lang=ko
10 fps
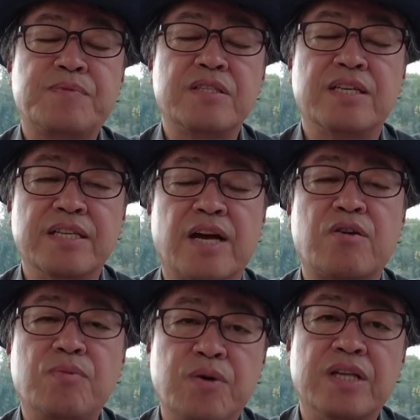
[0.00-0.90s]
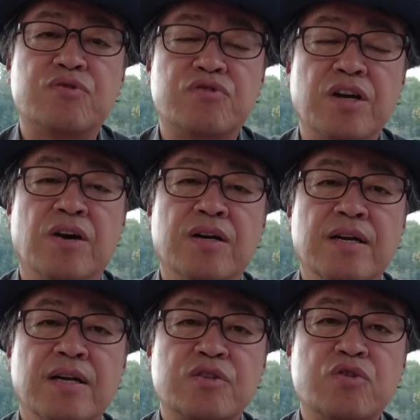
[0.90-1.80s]
이제 일하러 보내주고요.
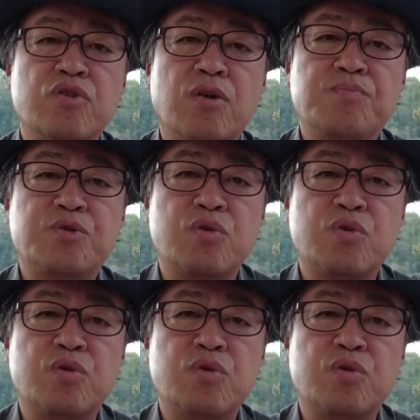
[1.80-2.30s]
유럽